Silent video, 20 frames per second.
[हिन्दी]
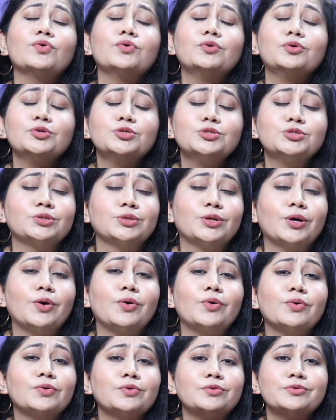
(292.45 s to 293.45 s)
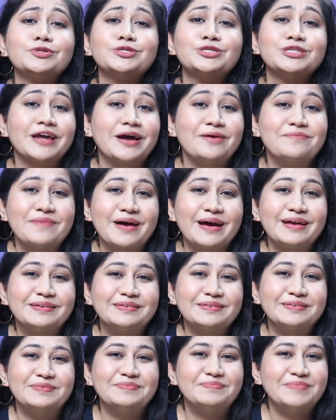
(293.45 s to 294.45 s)
खुश रहो खुशियाँ
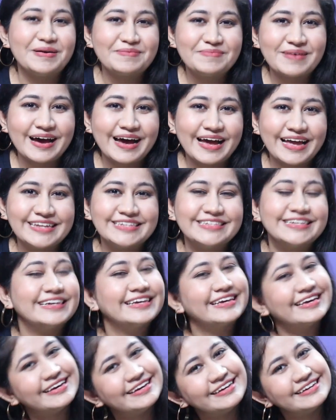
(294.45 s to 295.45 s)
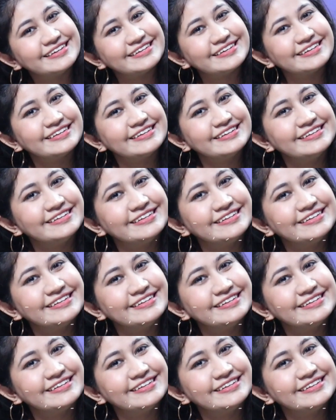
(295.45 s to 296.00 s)
बांटो बाय टेक केयर